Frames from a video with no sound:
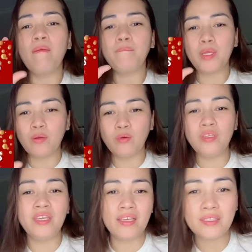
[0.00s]
pero
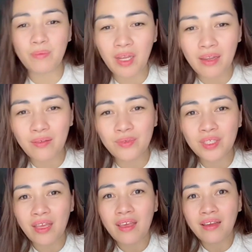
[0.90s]
yes my
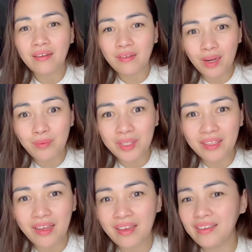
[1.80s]
loves grab it
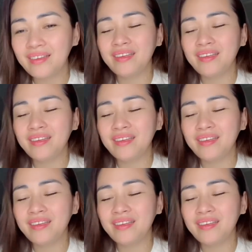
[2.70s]
na